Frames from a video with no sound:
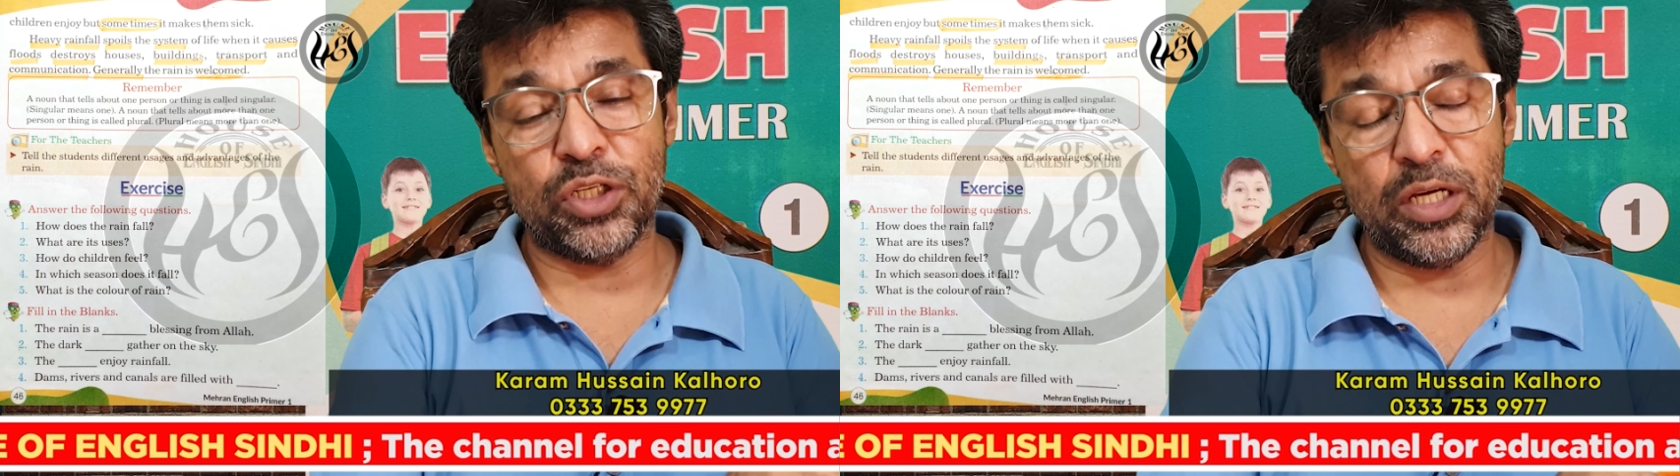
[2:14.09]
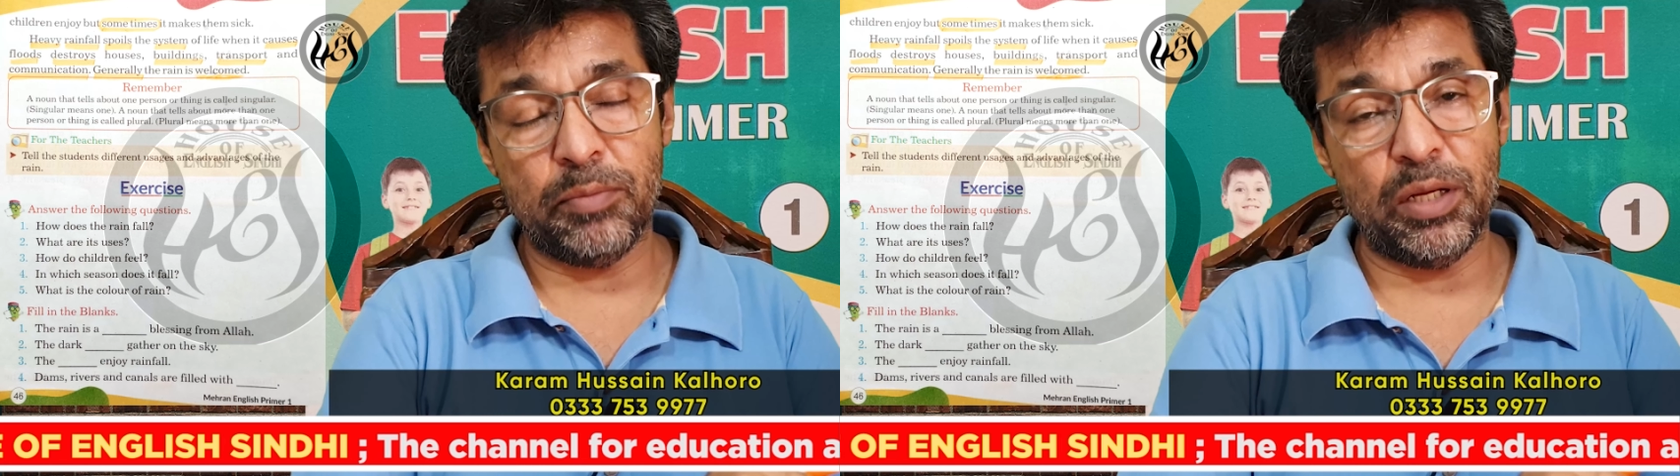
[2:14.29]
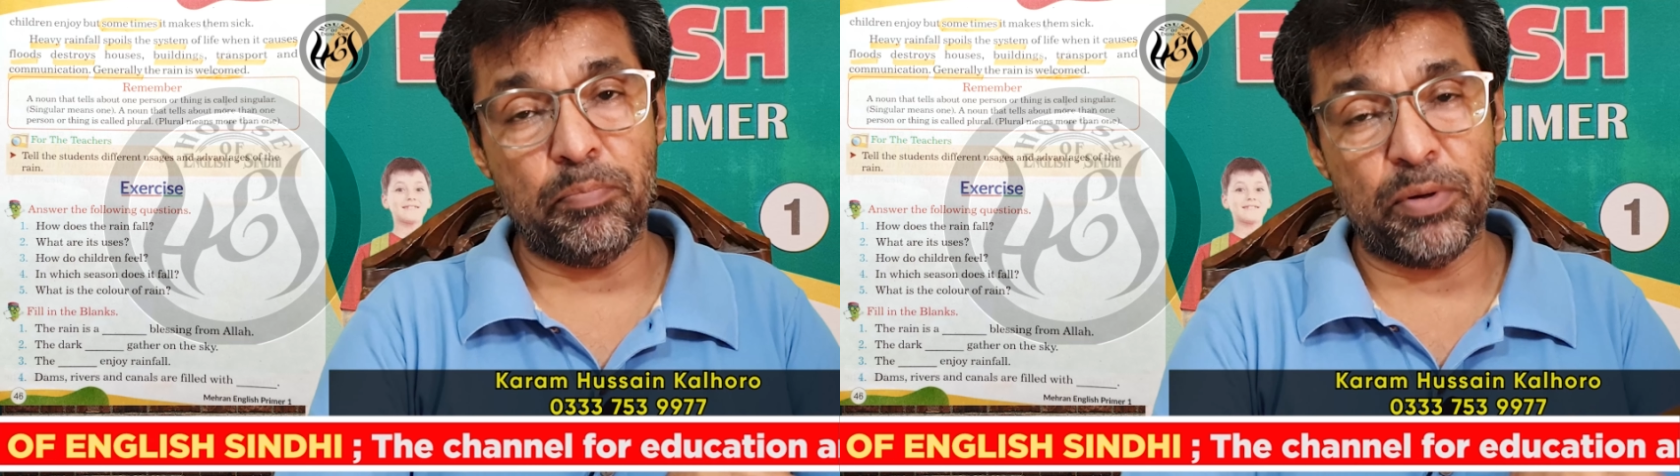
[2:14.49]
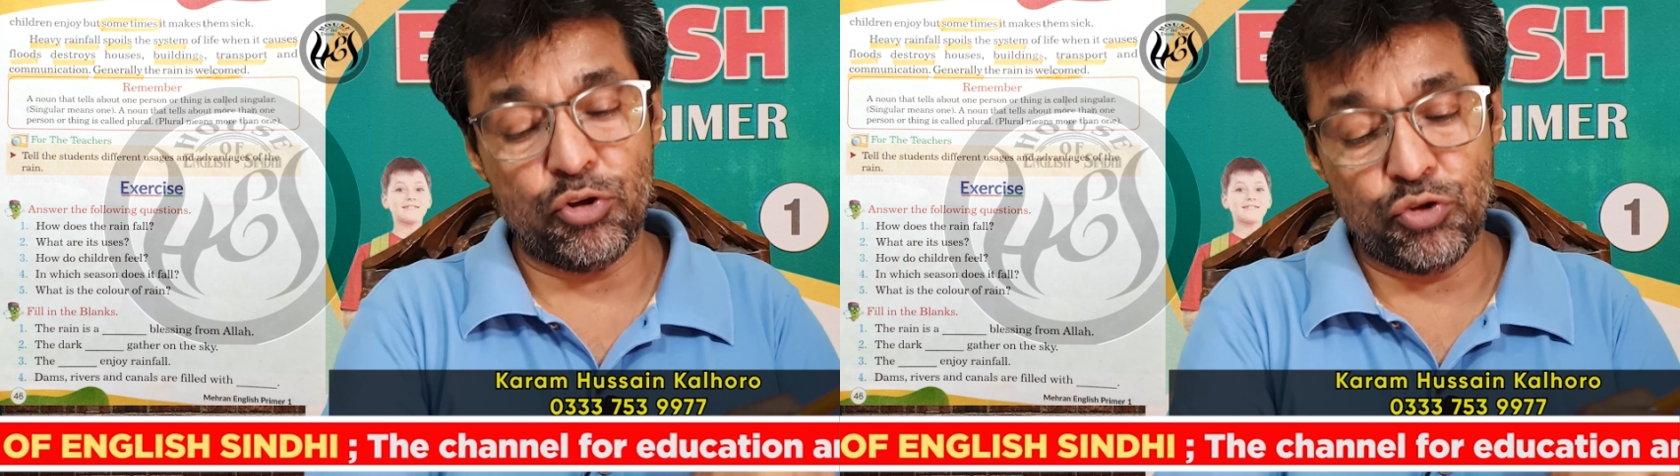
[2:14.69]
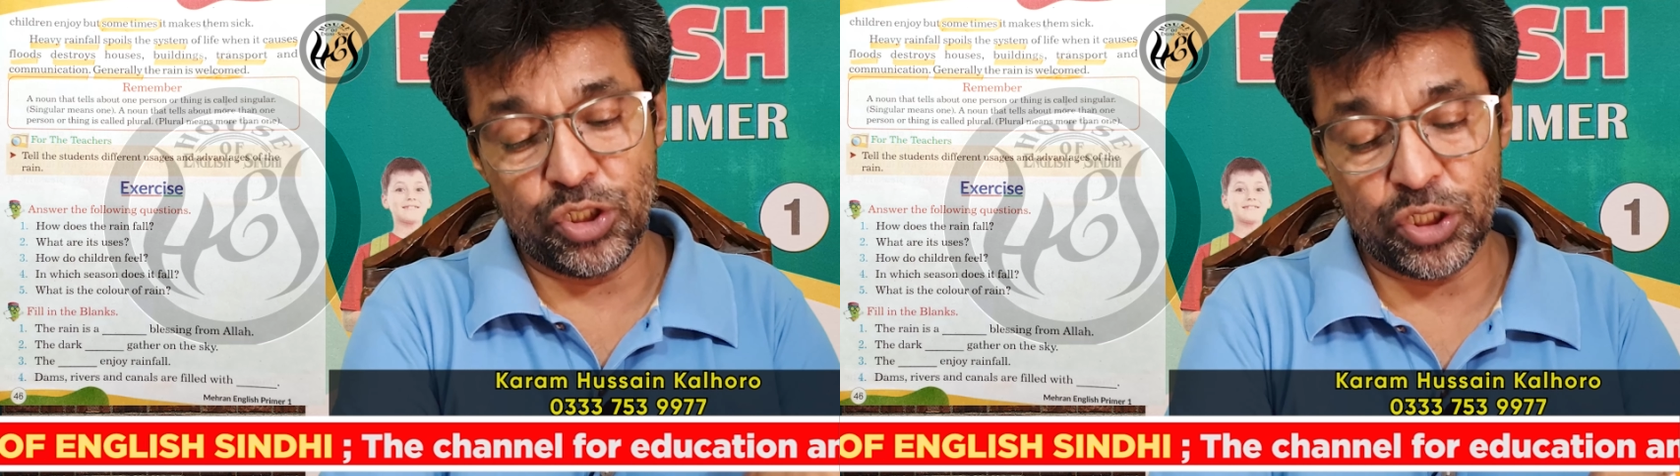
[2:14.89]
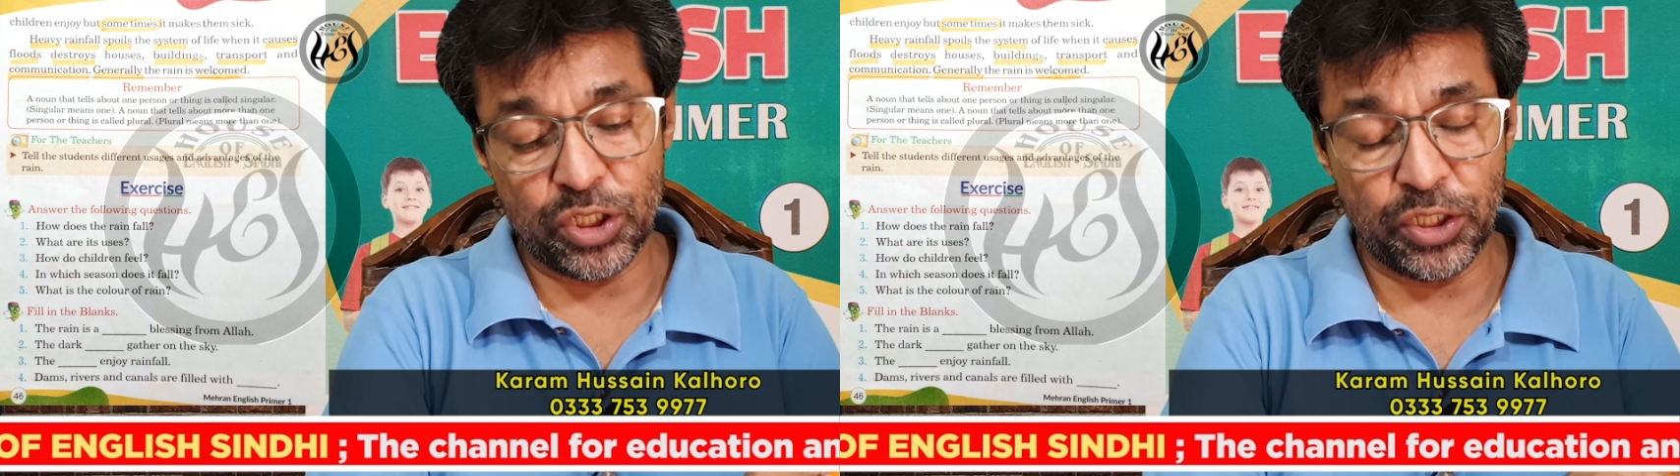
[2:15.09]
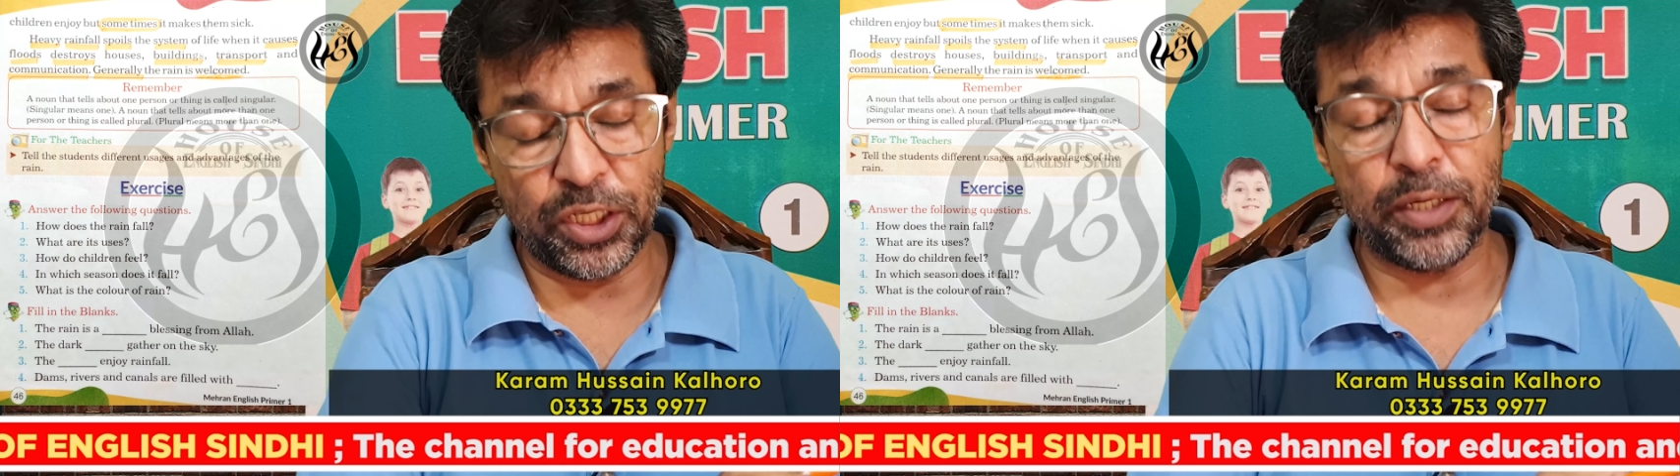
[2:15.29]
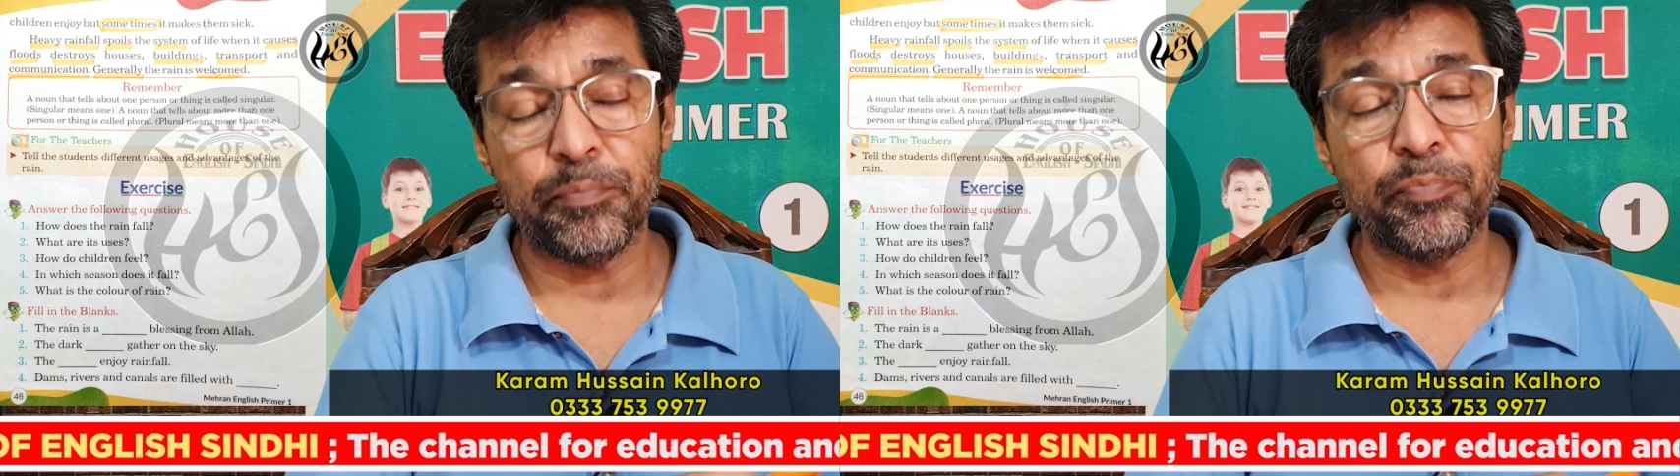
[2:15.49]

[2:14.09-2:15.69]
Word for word: की हमने प्रोनाउंसिएशन की